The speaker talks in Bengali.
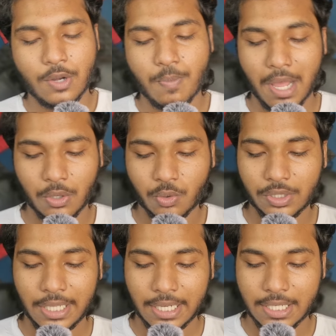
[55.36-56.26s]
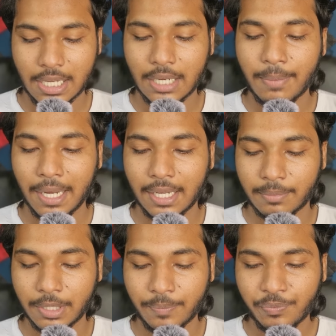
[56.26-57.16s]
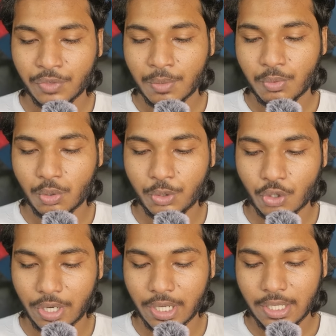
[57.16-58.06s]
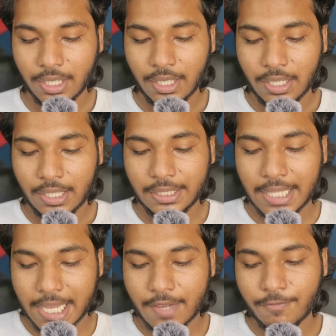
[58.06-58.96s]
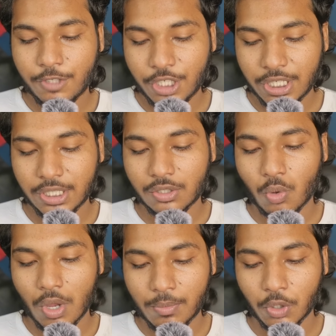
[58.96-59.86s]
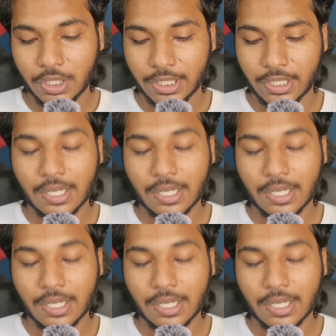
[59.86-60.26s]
একটু ভালো করে দেখাই নাহলে ভাল লাগবে না পুরো বিষয়টা দেবজিৎ কোয়েল মল্লিক